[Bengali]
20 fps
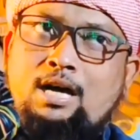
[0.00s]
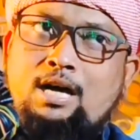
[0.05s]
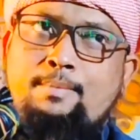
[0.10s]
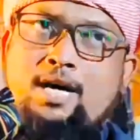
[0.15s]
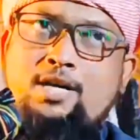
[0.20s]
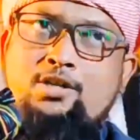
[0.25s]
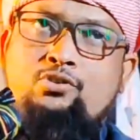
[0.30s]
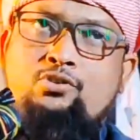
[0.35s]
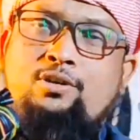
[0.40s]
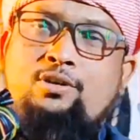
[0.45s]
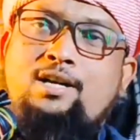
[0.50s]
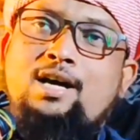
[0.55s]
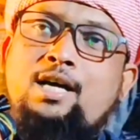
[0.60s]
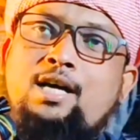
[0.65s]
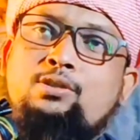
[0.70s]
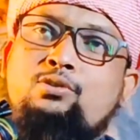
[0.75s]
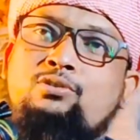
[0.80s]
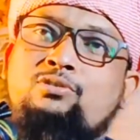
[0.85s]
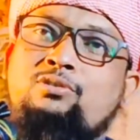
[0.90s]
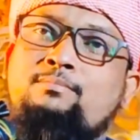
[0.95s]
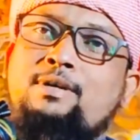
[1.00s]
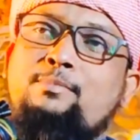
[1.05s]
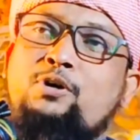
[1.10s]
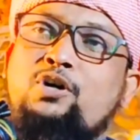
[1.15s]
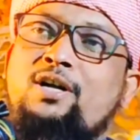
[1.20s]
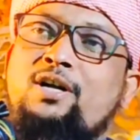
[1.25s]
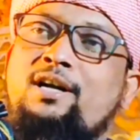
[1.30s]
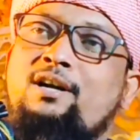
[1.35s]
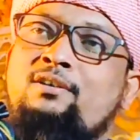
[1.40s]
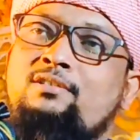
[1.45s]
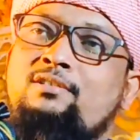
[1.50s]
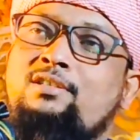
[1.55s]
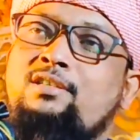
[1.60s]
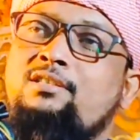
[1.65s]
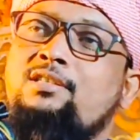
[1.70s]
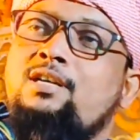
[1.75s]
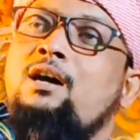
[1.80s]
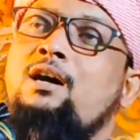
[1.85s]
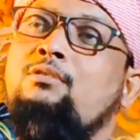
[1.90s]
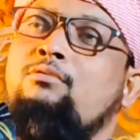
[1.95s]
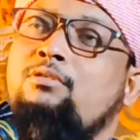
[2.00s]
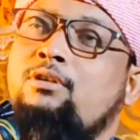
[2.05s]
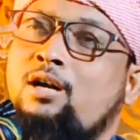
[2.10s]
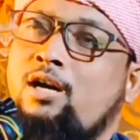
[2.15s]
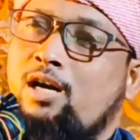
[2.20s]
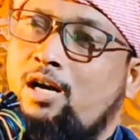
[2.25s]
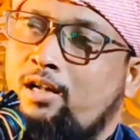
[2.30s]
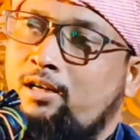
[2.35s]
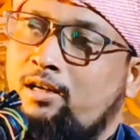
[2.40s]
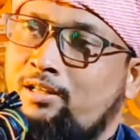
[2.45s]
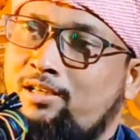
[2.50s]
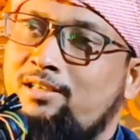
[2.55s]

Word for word: আমার জন্য আদর্শ বা মনের হচ্ছে শাহরুখ খান কি